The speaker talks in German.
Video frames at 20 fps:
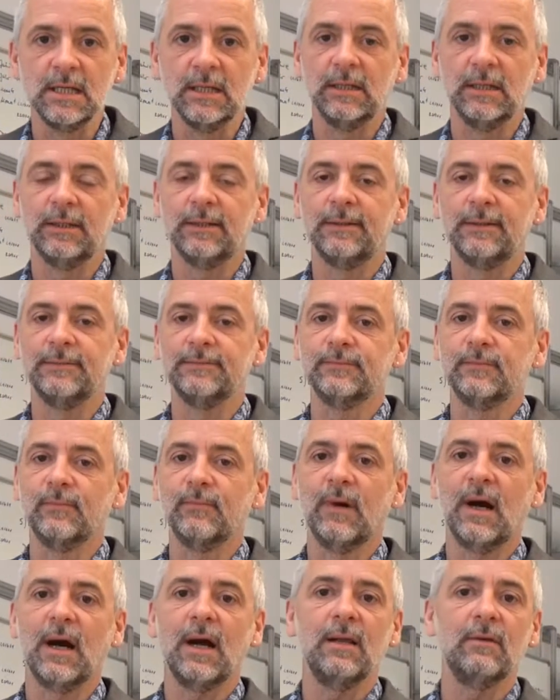ähm,
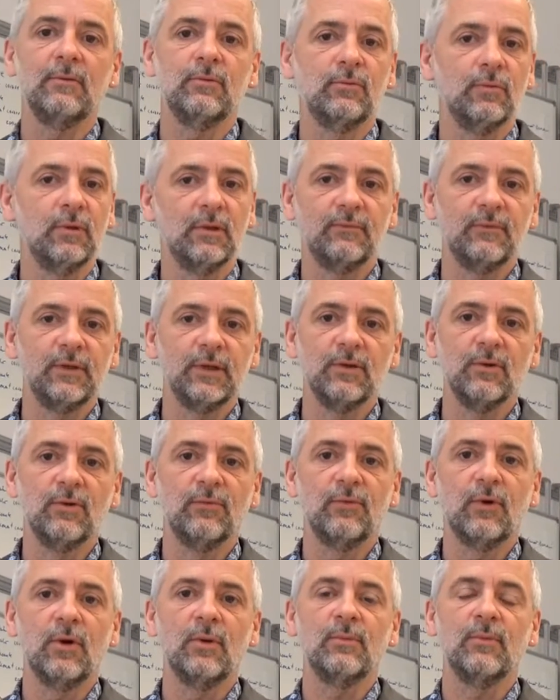mal in
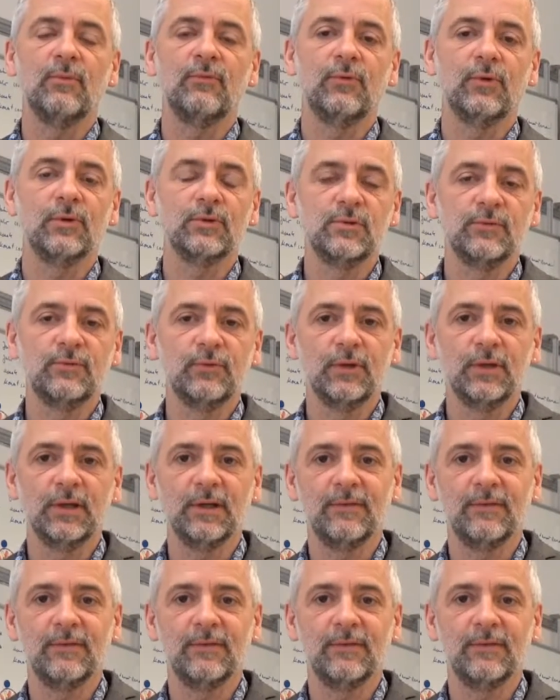Videoform vorzuführen.